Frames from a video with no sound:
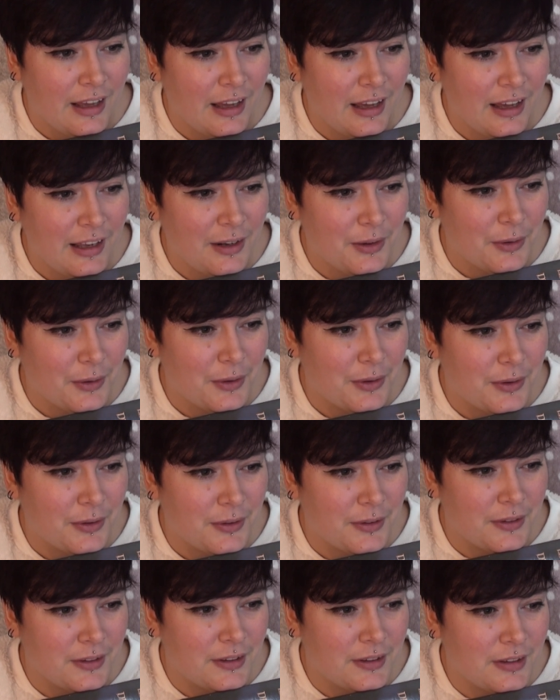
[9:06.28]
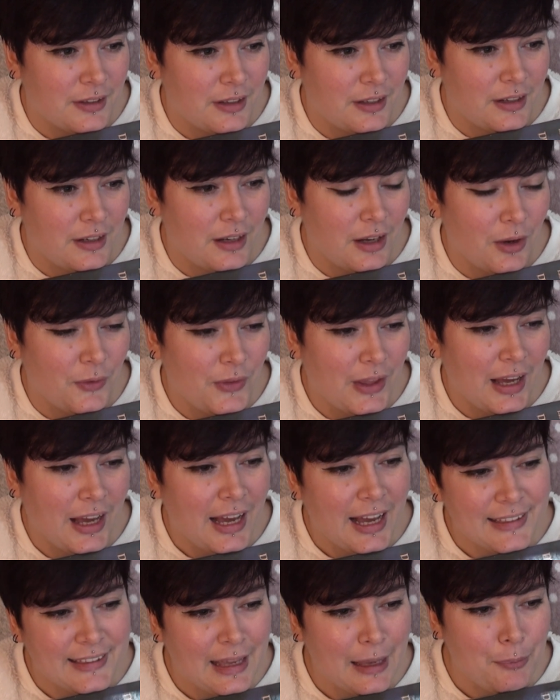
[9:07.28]
Alors, là on a
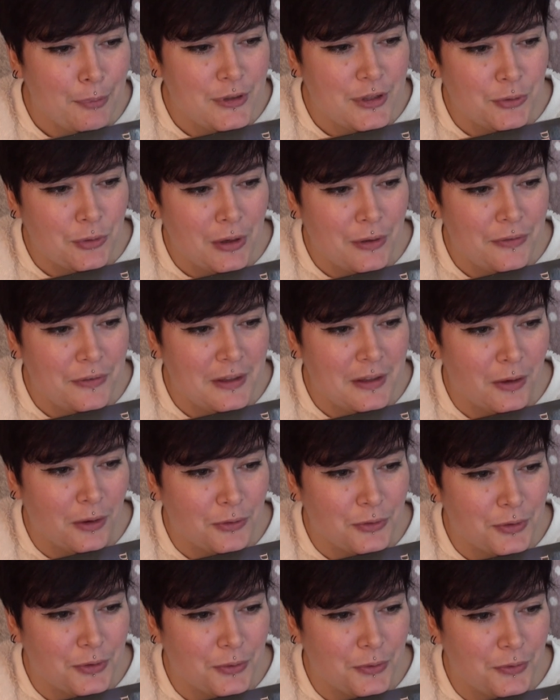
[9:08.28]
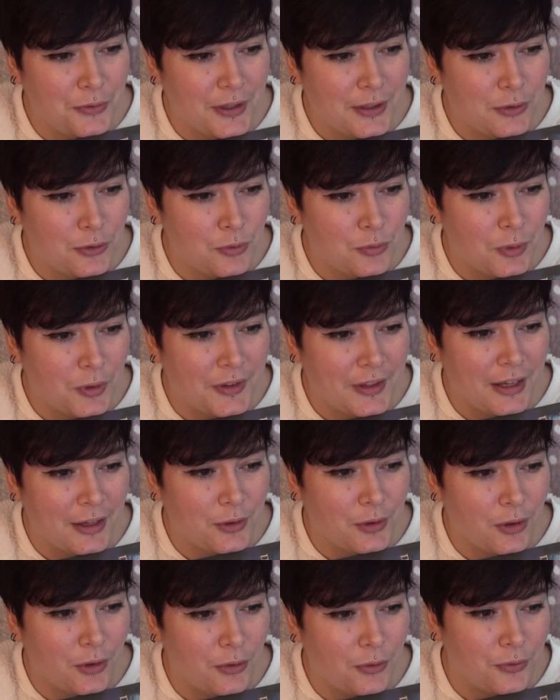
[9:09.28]
attrape une étoile filante, fait qu'une
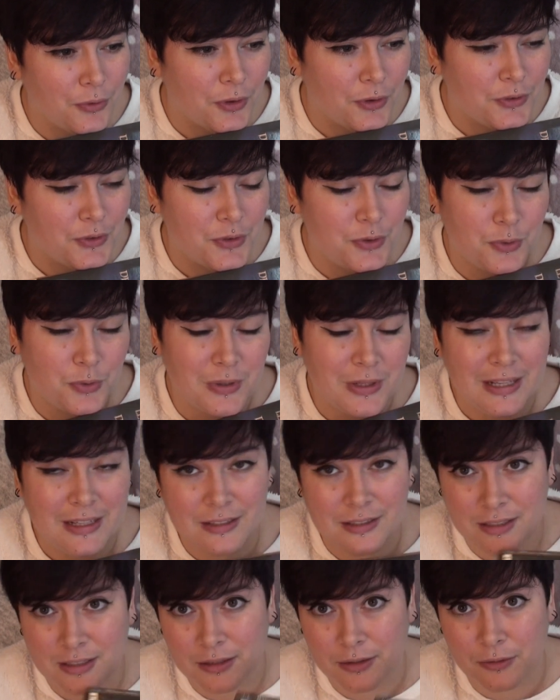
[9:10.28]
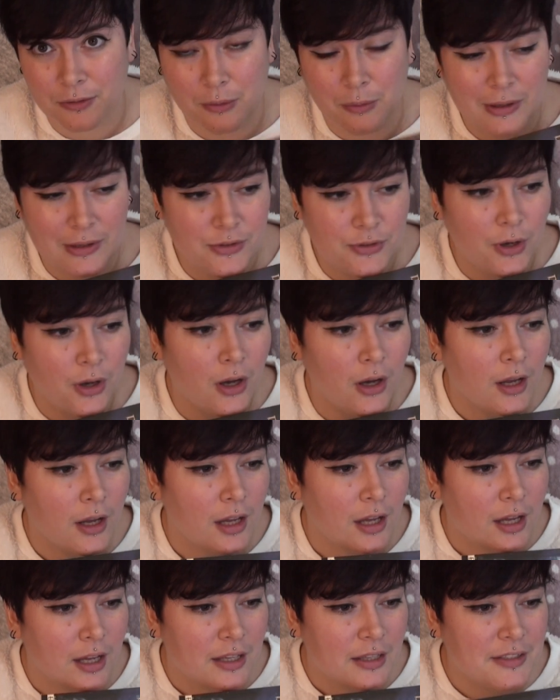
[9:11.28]
mandragore enfante, donc là c'est vraiment un sort.
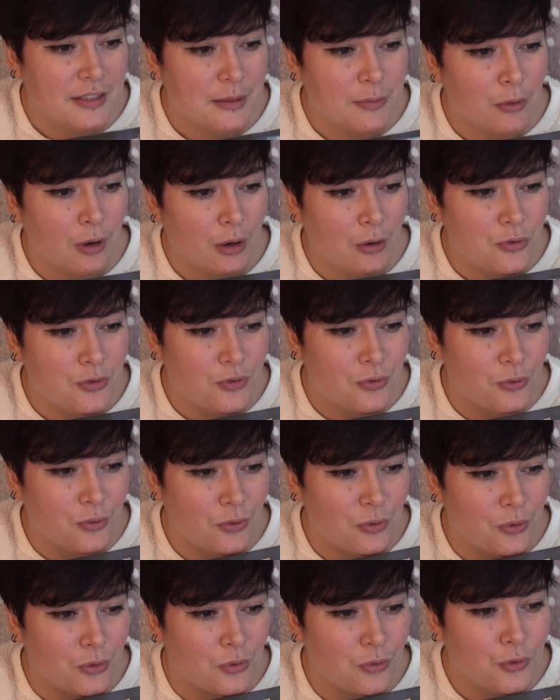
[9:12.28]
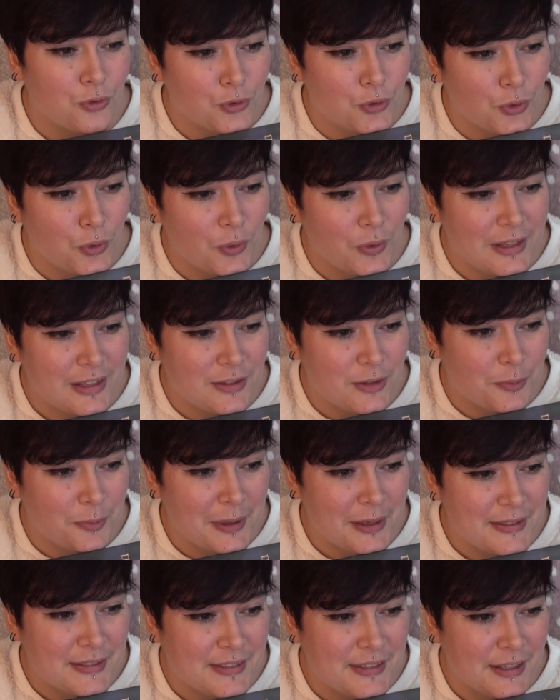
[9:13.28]
Dis-moi où sont, les ans
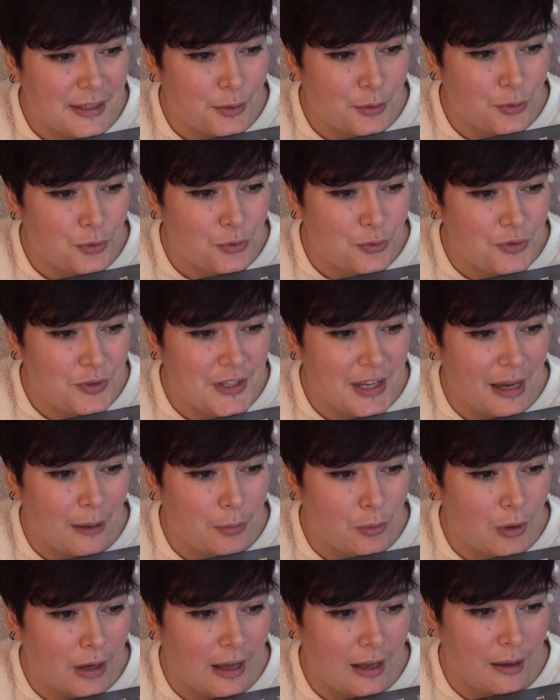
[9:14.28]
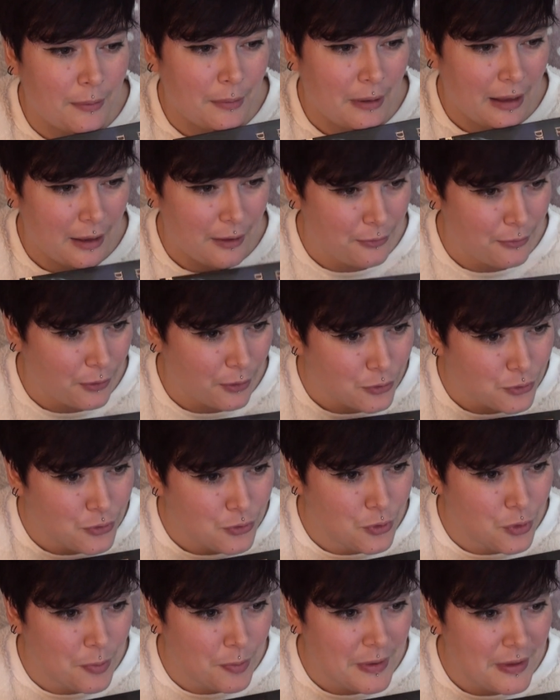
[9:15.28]
passés, que du diable a, a
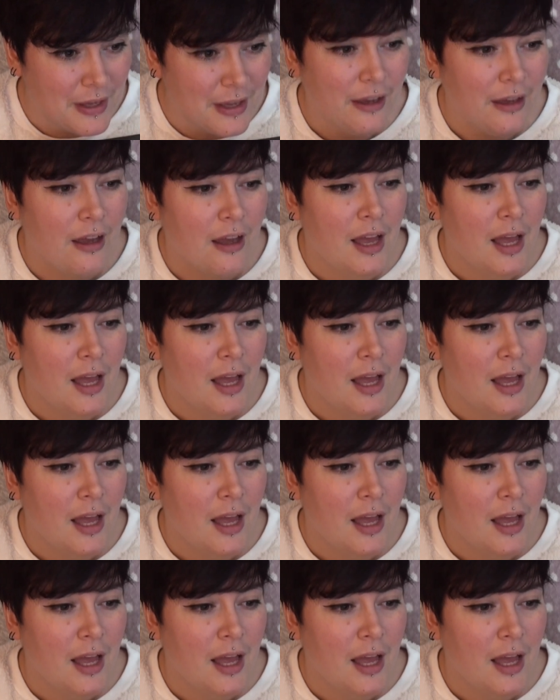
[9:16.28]
fendu le pied,